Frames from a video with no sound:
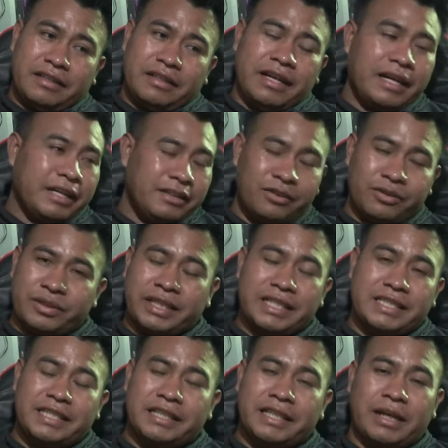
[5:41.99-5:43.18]
ah, no
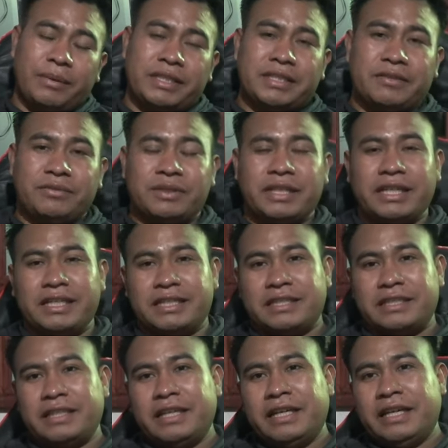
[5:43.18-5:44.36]
sé si tal vez si ustedes